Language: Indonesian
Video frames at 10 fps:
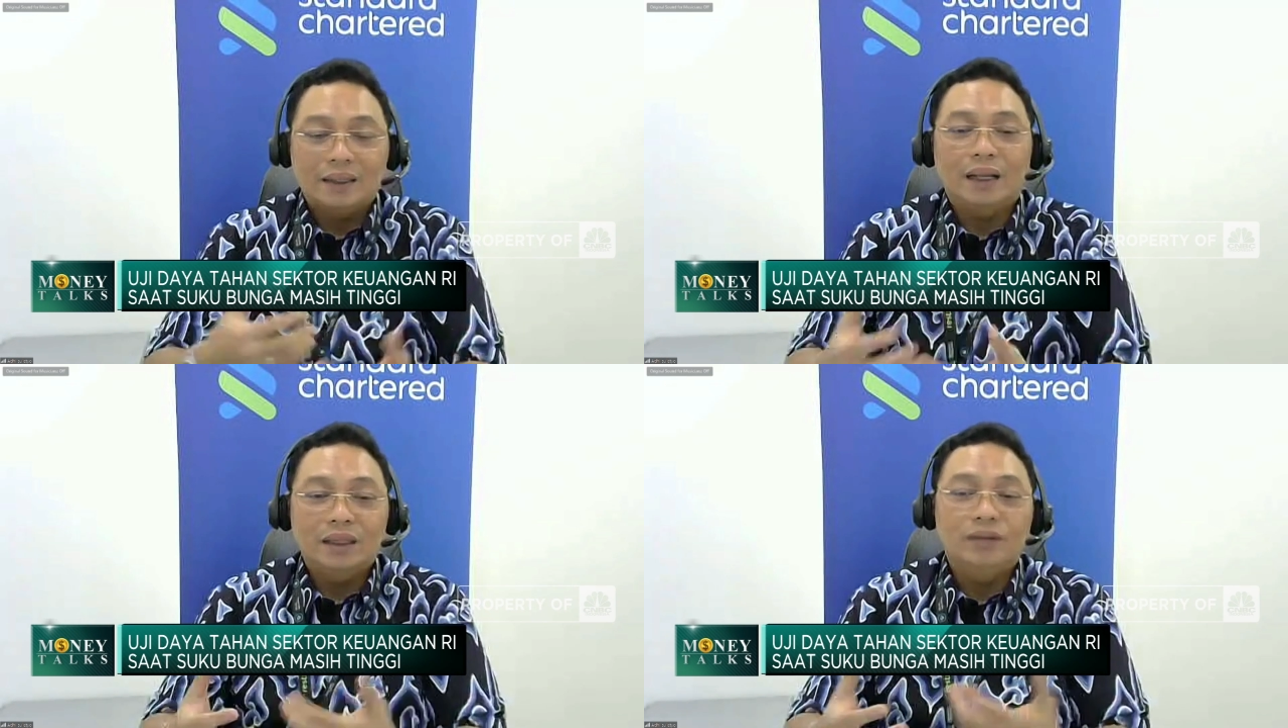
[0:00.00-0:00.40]

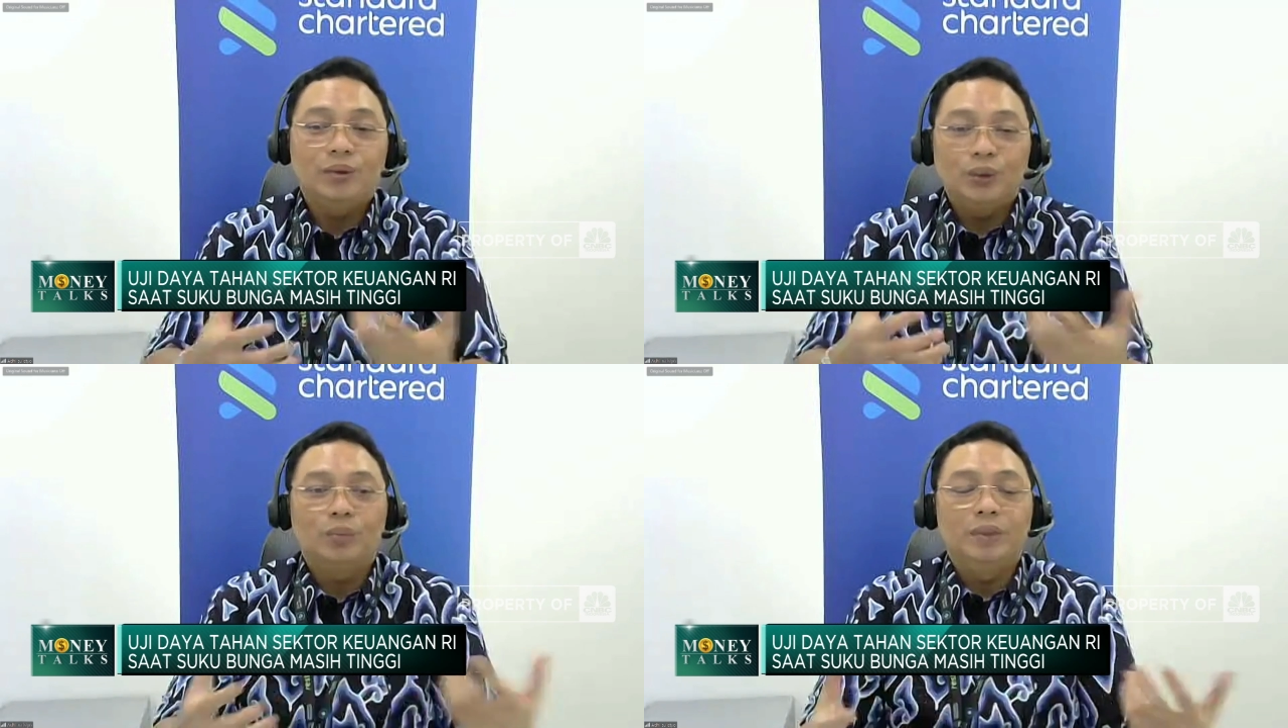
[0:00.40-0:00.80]

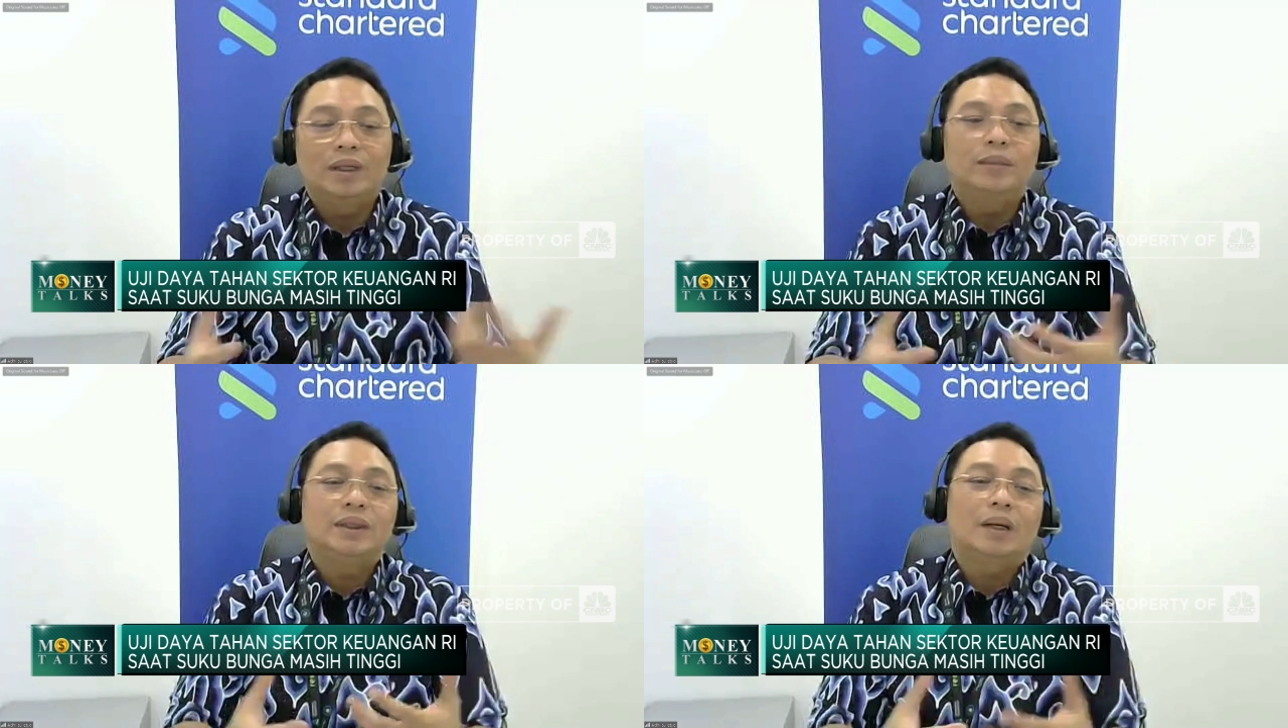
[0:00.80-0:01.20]
alternatif
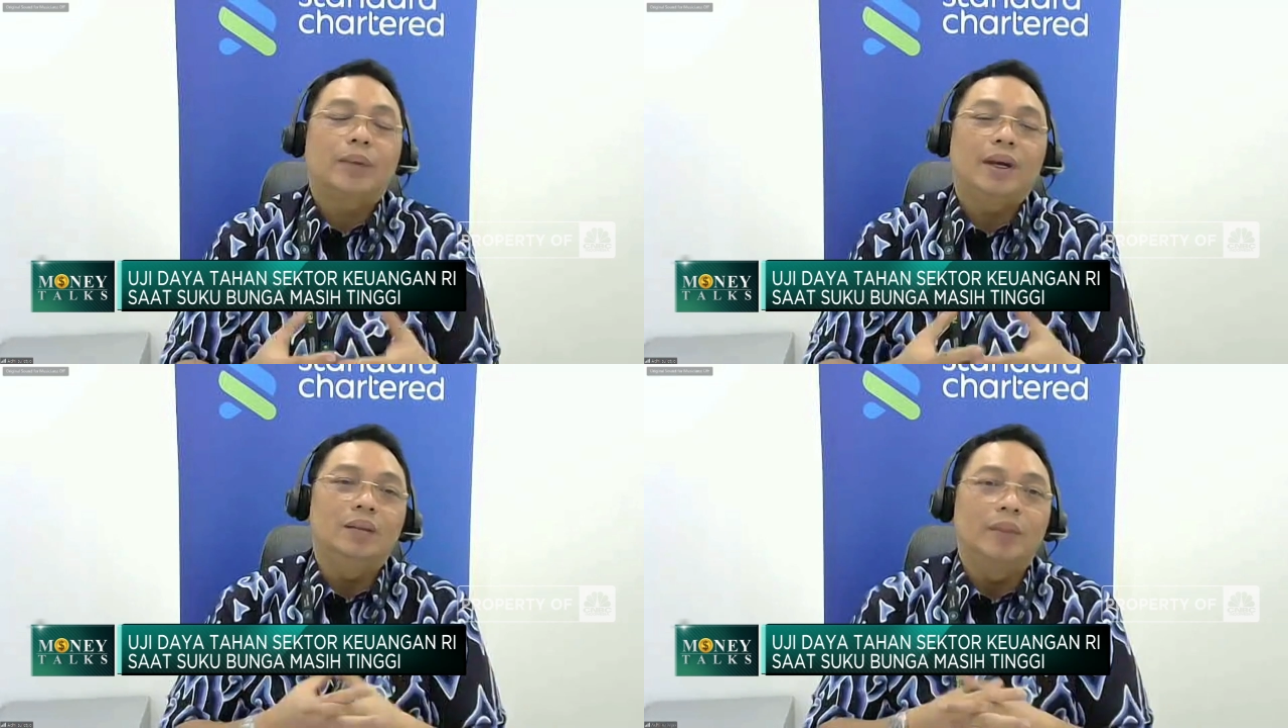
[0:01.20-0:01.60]
untuk bisa
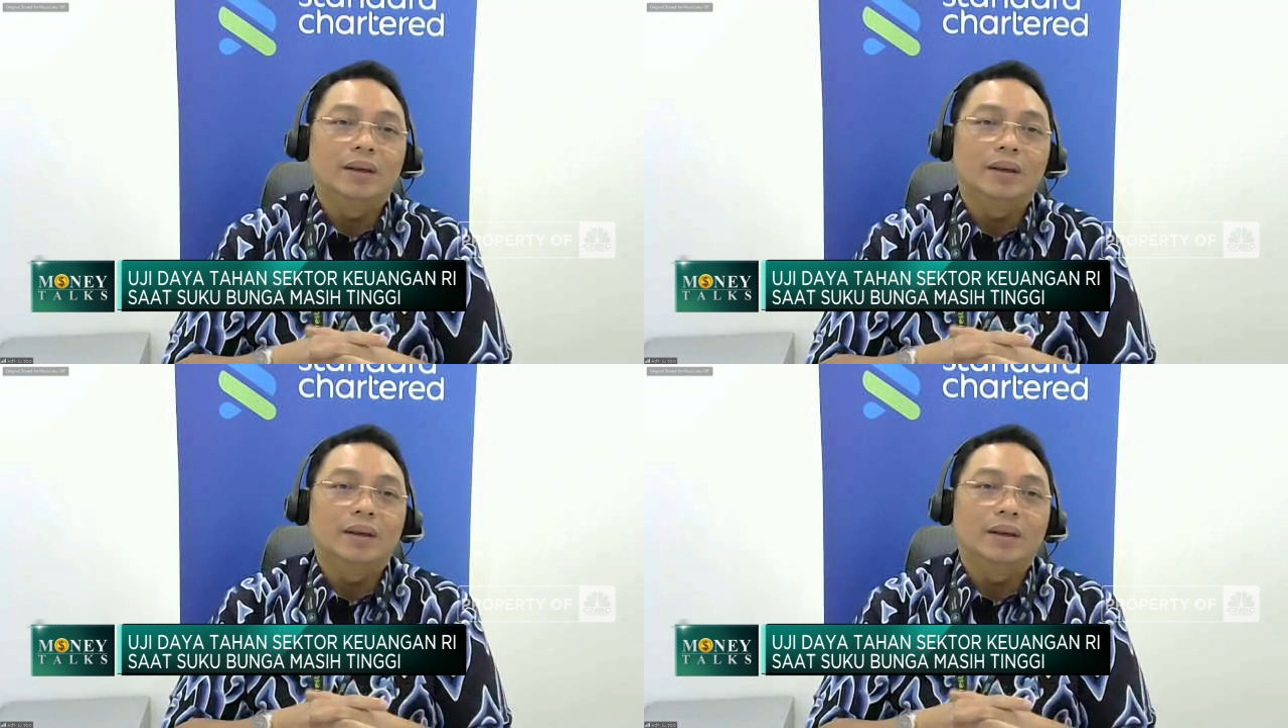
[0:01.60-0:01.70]
mencapai